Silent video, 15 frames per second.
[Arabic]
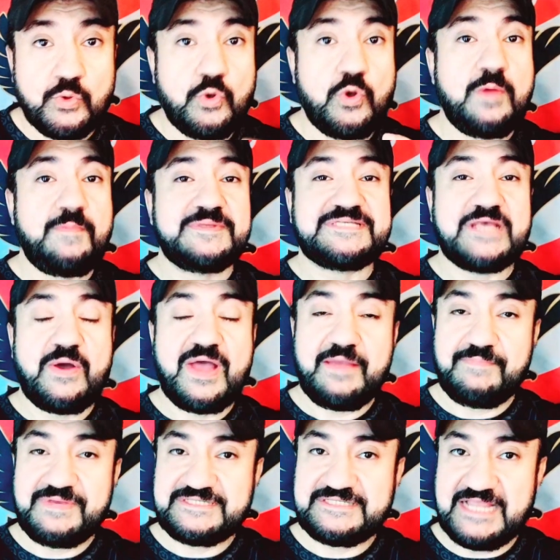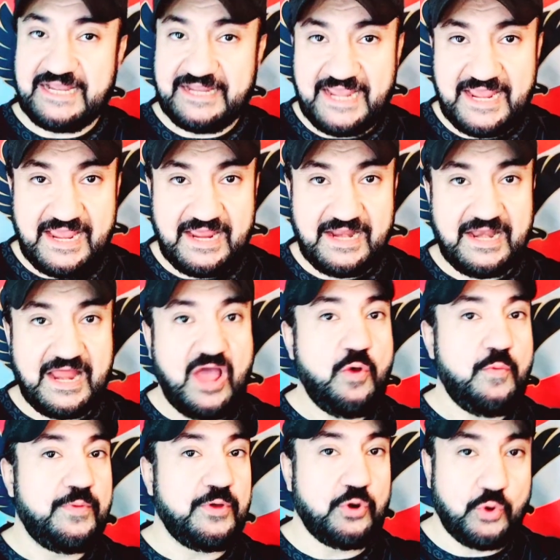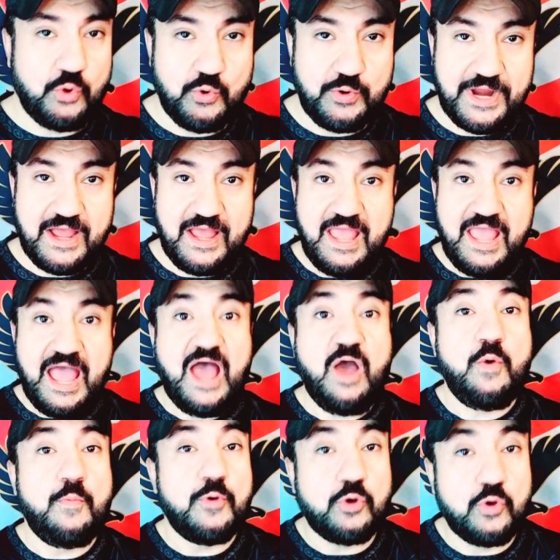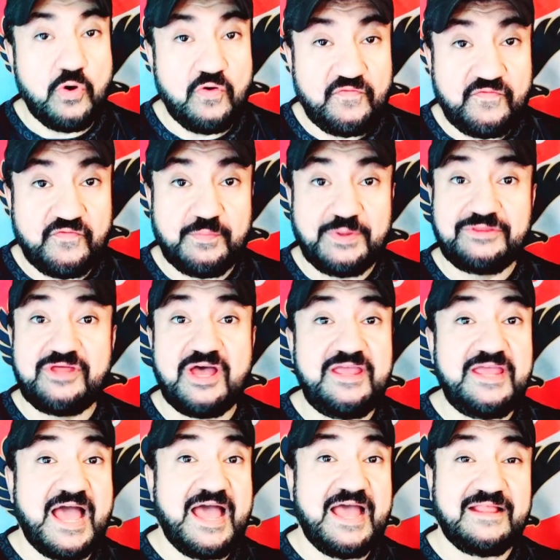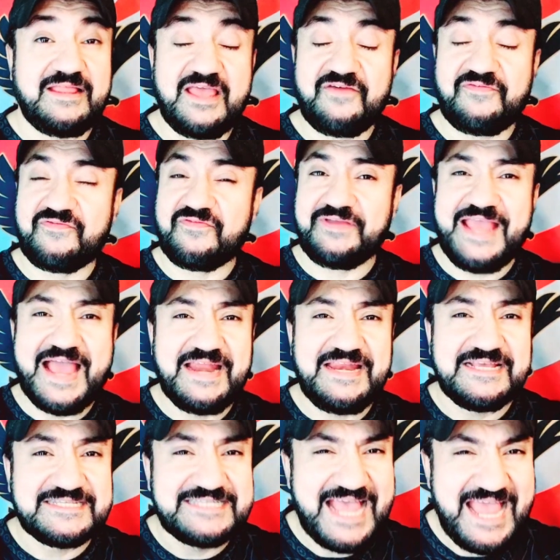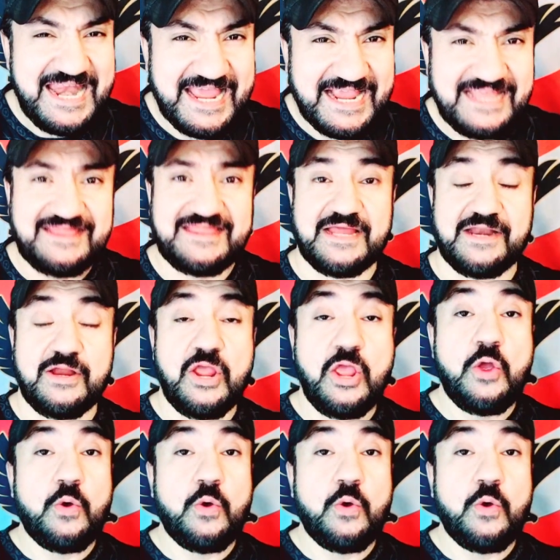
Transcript: وسواء باستعجال او برعونه او بخوف بتضيع اهداف يعني سهله جدا